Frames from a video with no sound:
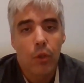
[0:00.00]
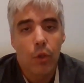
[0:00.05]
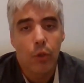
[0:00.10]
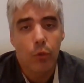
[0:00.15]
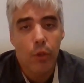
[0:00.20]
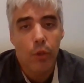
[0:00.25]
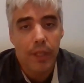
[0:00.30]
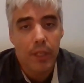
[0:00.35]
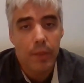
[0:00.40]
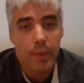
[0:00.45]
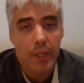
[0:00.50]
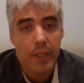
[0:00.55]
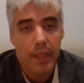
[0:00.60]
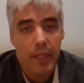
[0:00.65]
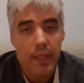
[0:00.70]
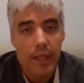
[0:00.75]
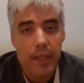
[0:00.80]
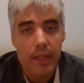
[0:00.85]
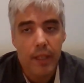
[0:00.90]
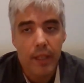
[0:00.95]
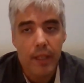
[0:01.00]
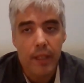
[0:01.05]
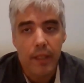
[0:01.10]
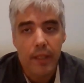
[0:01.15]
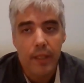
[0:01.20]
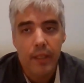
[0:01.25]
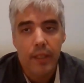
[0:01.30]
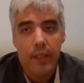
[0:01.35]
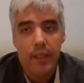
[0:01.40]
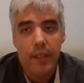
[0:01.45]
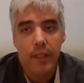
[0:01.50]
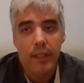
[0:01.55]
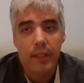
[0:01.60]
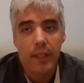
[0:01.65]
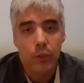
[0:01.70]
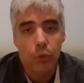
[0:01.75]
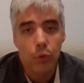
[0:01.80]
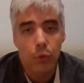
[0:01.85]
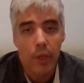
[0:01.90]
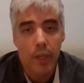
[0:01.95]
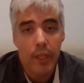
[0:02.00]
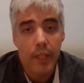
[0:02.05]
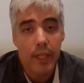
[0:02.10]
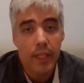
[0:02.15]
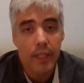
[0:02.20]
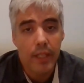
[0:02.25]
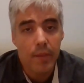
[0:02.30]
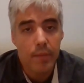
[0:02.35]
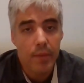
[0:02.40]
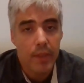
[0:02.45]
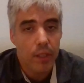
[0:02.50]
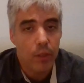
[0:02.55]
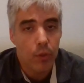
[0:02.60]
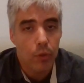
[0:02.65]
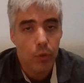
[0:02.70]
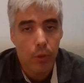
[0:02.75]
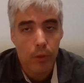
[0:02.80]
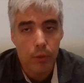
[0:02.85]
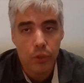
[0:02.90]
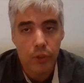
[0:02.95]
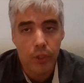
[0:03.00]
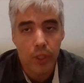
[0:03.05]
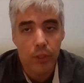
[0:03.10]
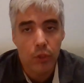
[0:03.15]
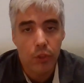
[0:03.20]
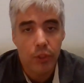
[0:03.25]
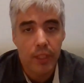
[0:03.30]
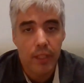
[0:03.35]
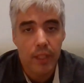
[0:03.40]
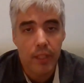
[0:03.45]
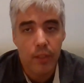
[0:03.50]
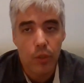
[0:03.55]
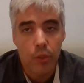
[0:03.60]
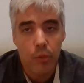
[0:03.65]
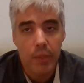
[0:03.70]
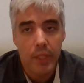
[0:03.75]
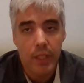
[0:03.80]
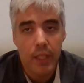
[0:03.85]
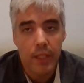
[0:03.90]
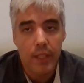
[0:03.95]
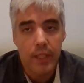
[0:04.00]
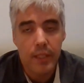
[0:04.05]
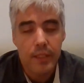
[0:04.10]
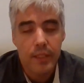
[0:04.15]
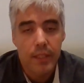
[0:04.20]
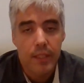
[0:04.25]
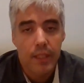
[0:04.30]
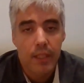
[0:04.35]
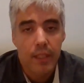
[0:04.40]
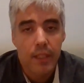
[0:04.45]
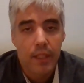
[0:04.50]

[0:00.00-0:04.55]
con otra manera de, de chugar y que también otros años ha tenido Mirandés